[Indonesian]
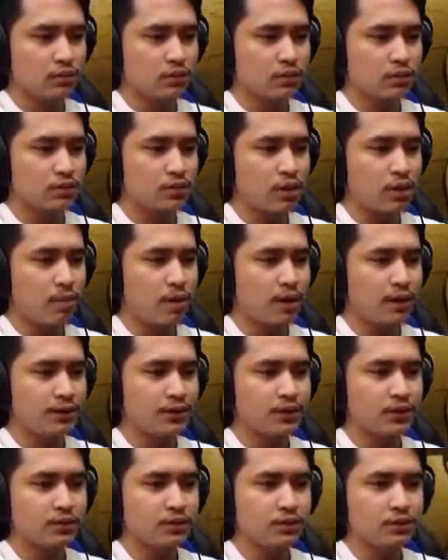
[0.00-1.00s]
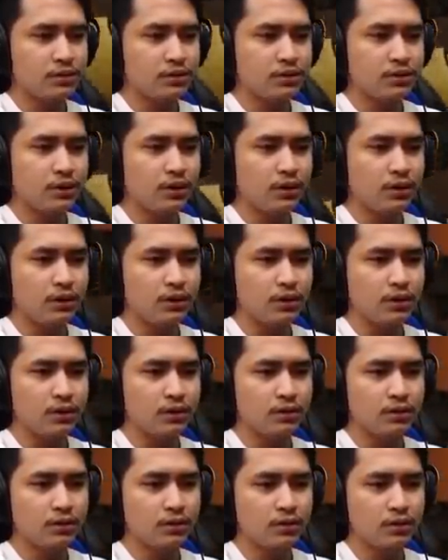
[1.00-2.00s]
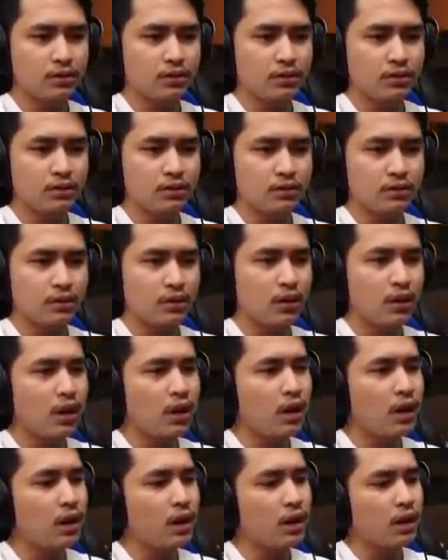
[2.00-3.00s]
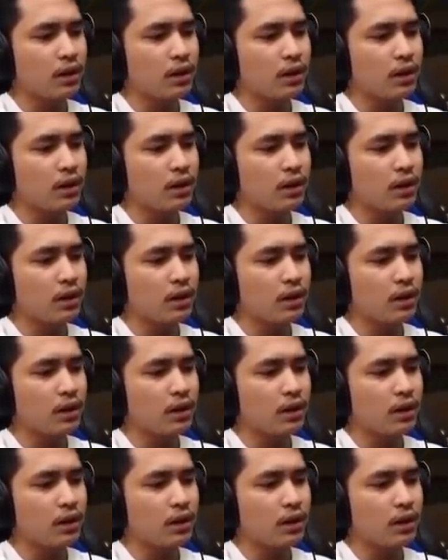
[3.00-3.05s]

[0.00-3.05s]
kesabaran yang tinggi. Nah,